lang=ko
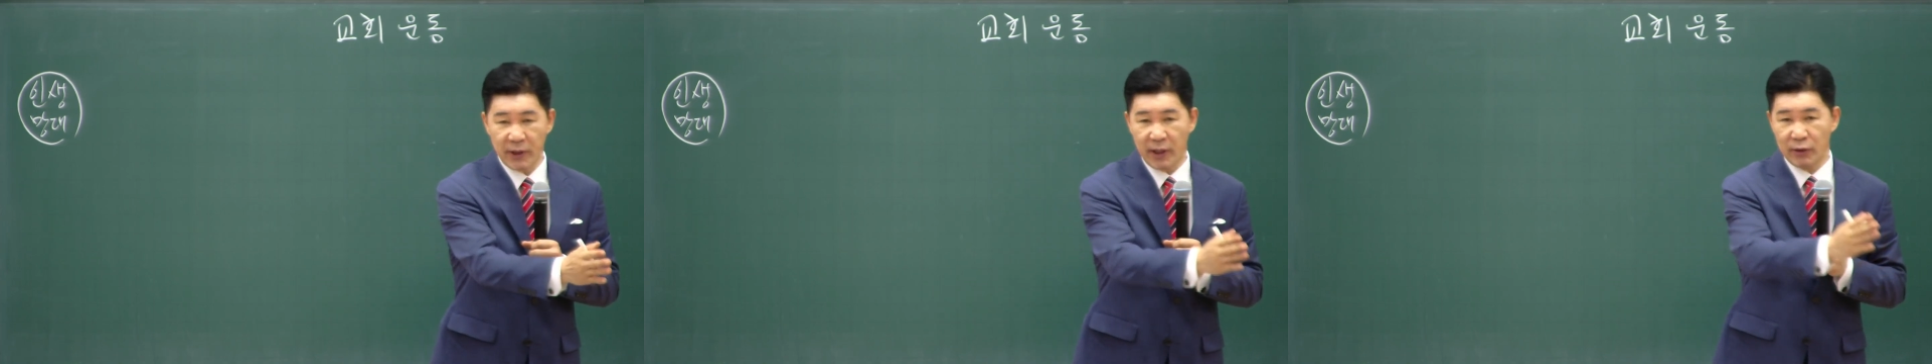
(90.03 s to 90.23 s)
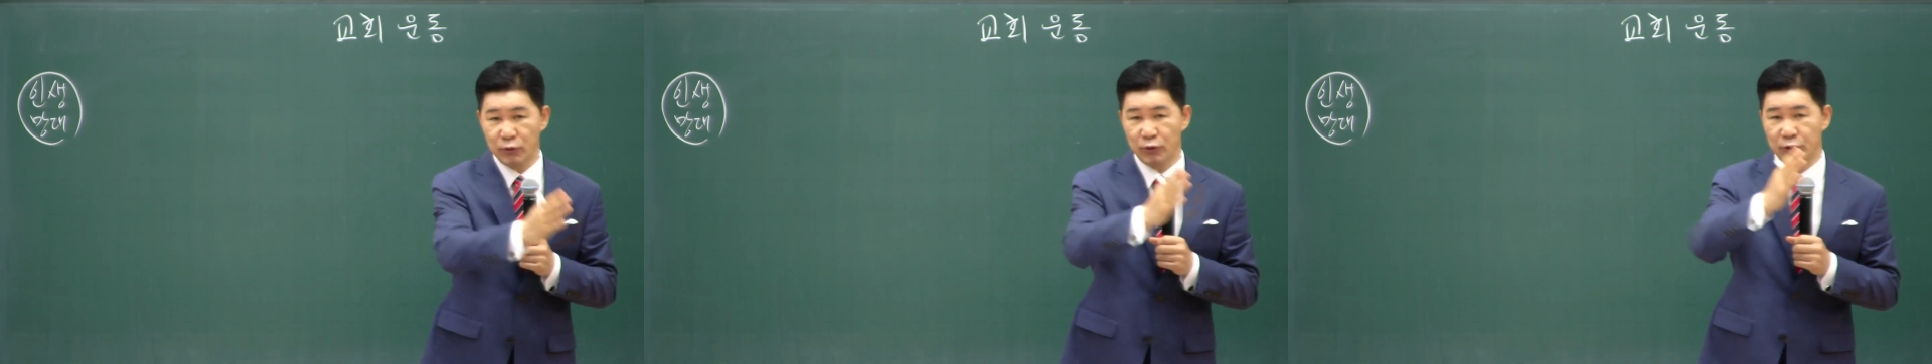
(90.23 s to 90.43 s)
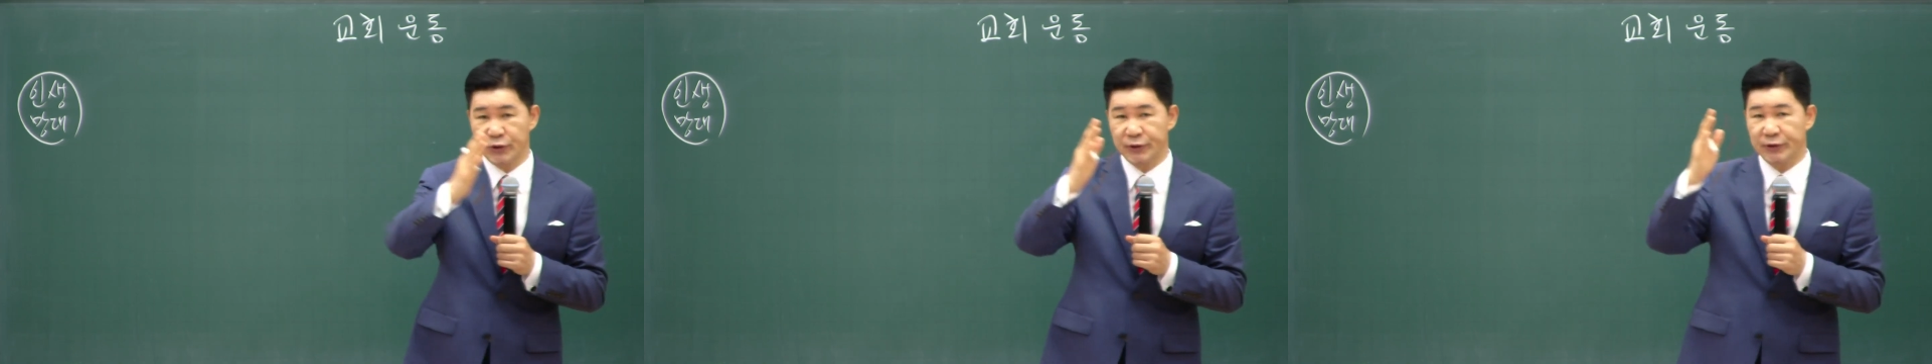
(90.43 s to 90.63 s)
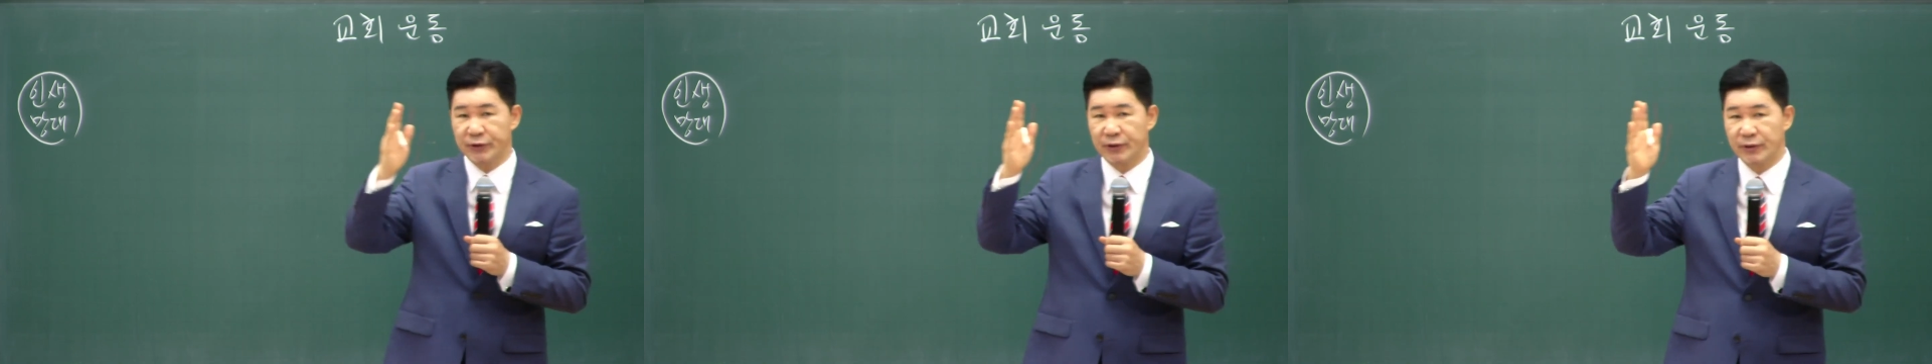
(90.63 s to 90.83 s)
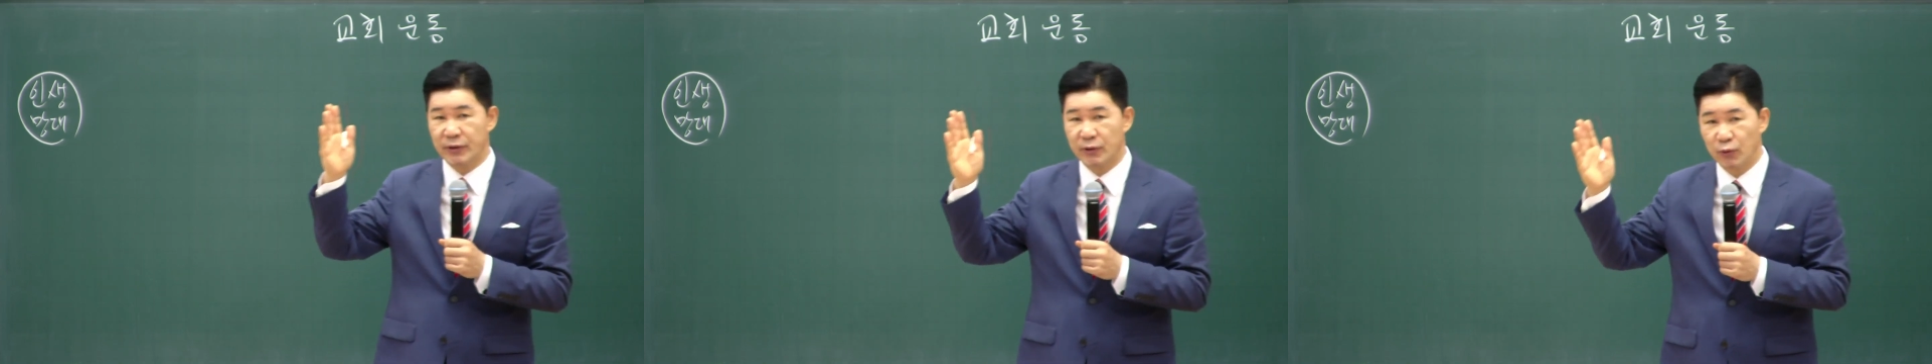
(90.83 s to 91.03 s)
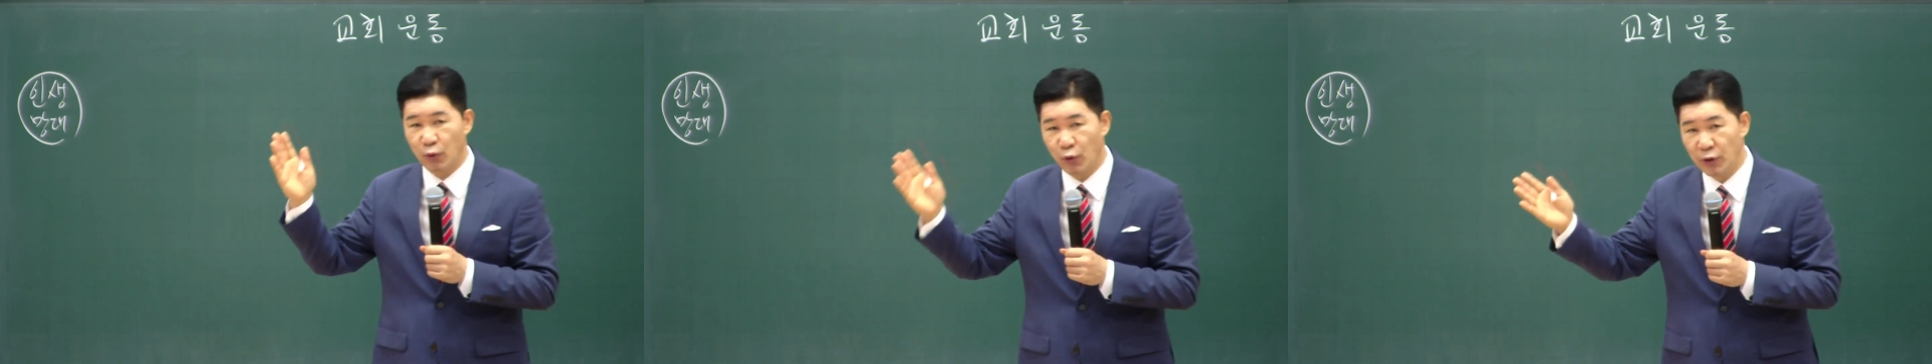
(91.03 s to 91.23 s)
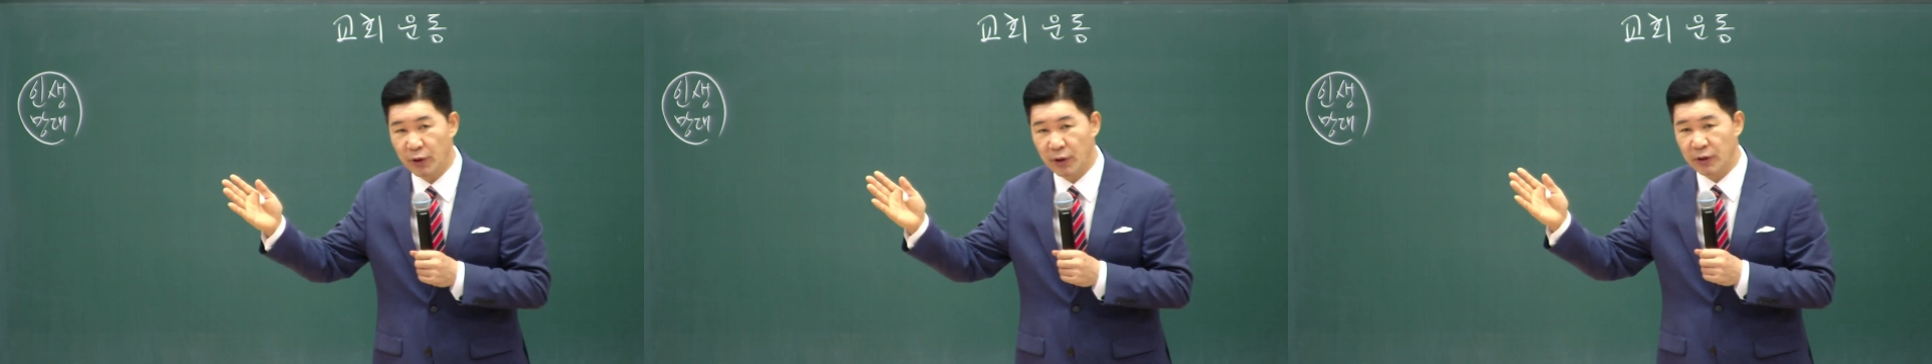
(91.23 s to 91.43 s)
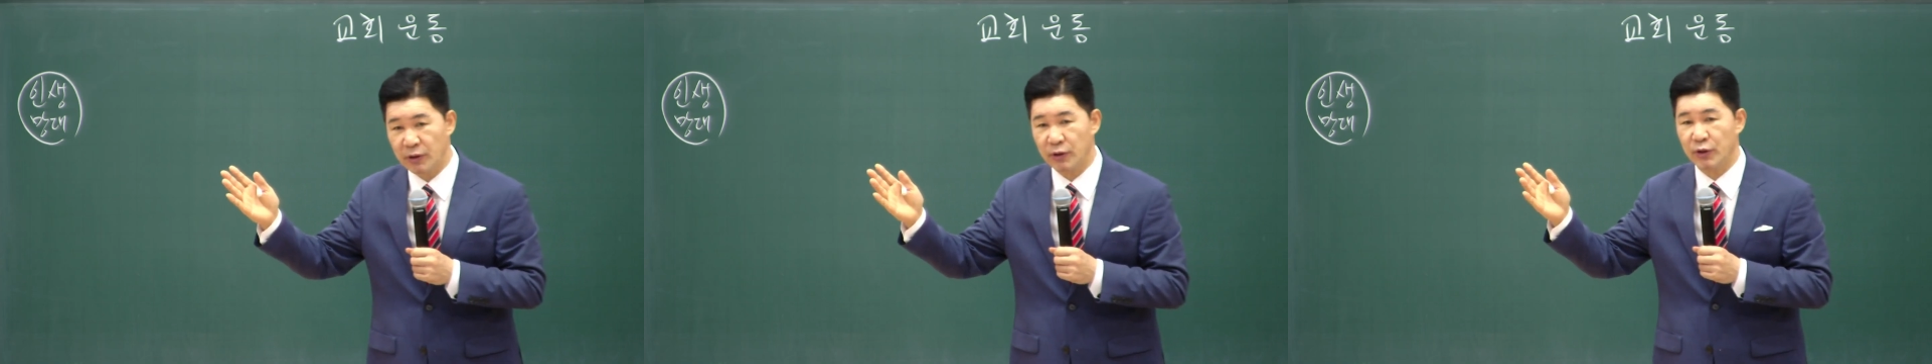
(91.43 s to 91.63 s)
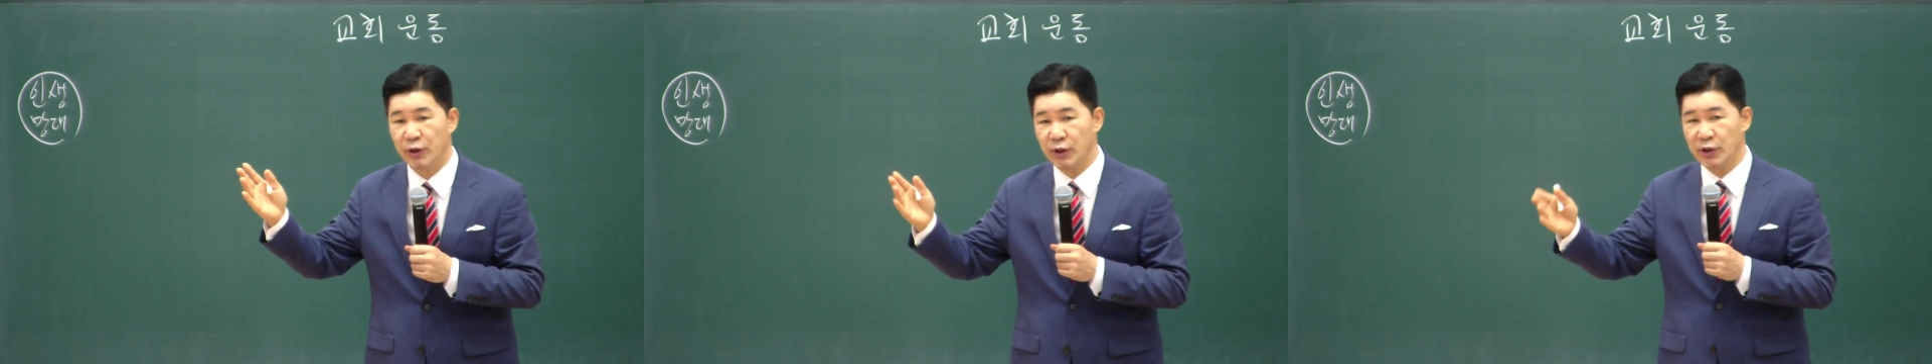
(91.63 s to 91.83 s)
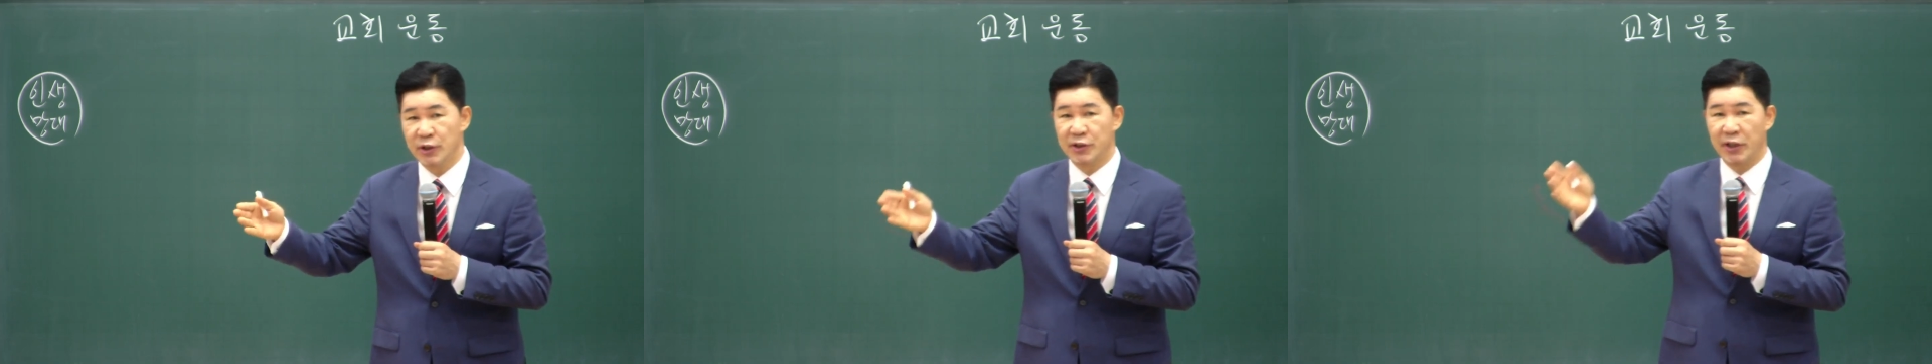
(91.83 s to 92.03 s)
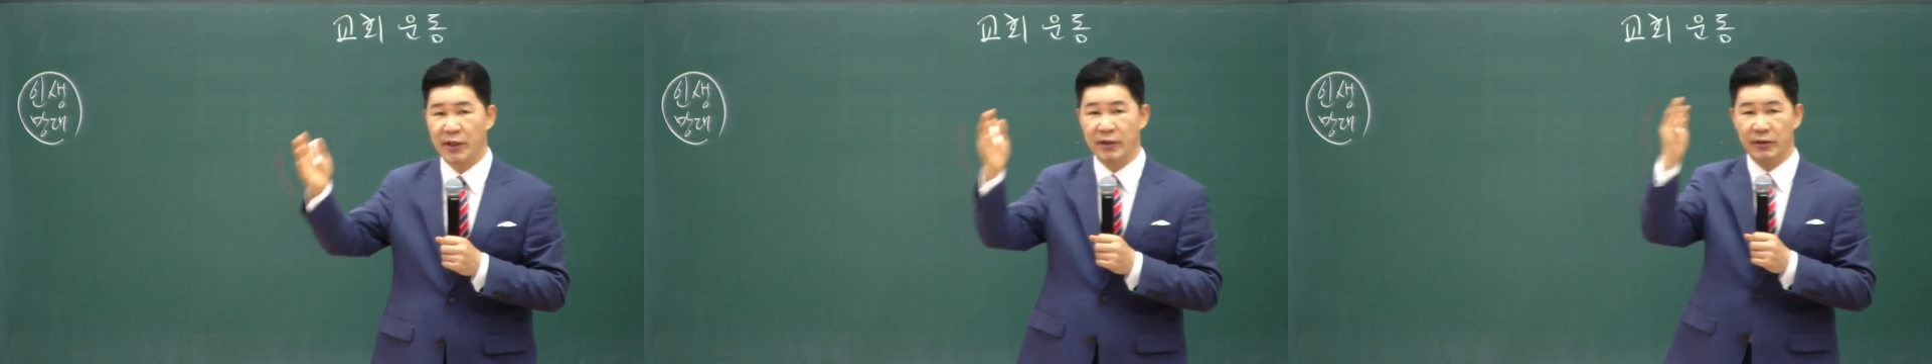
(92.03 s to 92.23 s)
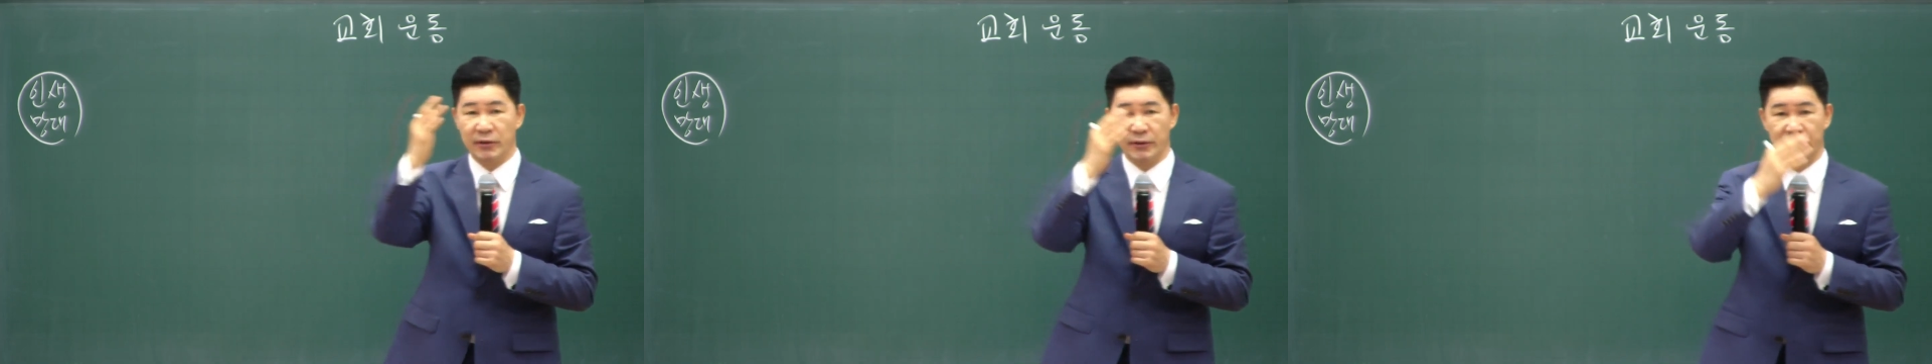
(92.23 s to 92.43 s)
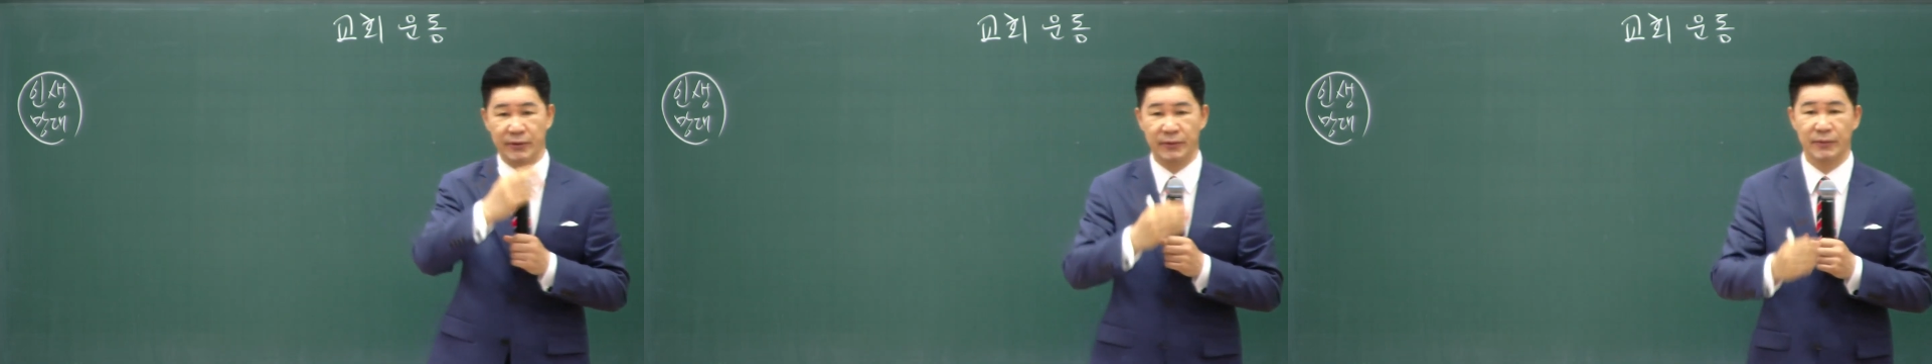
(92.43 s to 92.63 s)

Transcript: 해가지고 전 노인교회 인생이거든.